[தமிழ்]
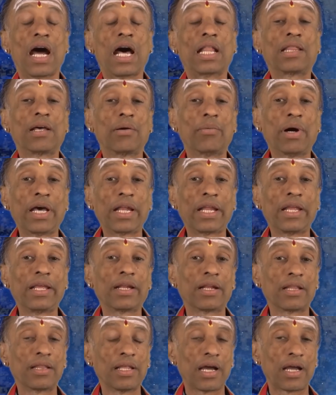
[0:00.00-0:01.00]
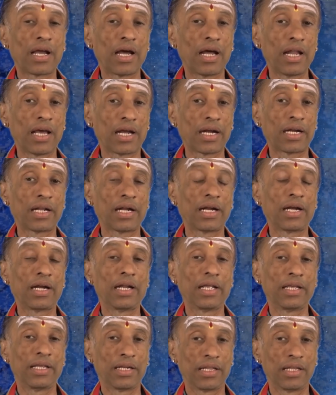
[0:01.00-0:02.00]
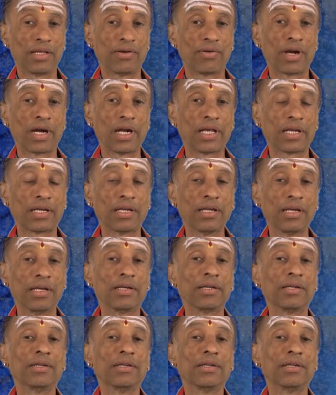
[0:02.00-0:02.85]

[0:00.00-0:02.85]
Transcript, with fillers: அந்த மாதிரி இருந்த காலகட்டங்களில் இருந்தவர்களுக்கு